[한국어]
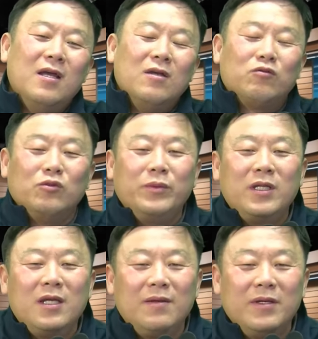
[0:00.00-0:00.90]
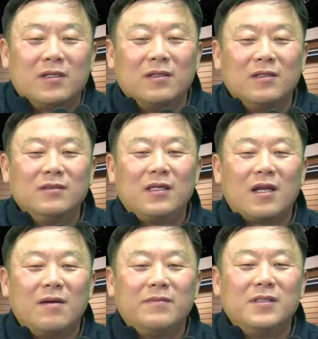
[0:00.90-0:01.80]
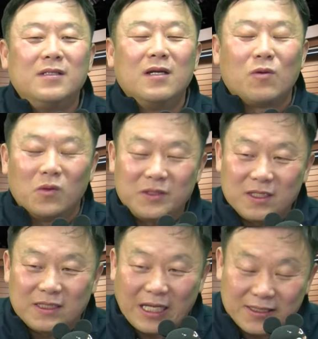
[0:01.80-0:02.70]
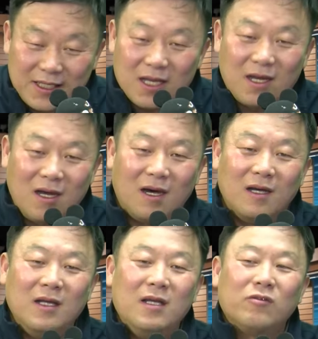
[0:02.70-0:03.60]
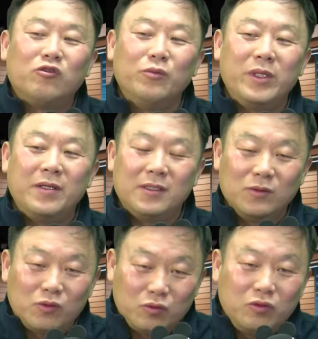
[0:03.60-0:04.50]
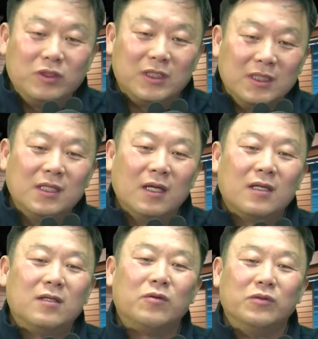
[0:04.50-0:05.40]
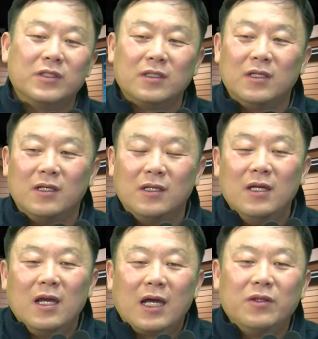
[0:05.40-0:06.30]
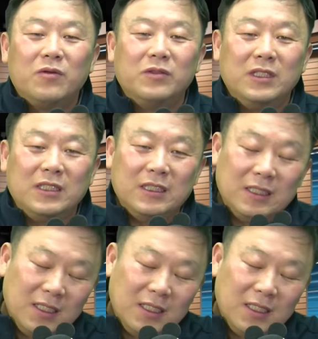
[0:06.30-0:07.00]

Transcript: 국민의힘이 그런 사람을 공천대 자체가 국민의 지금 수준이 그리고 윤석열 한동훈이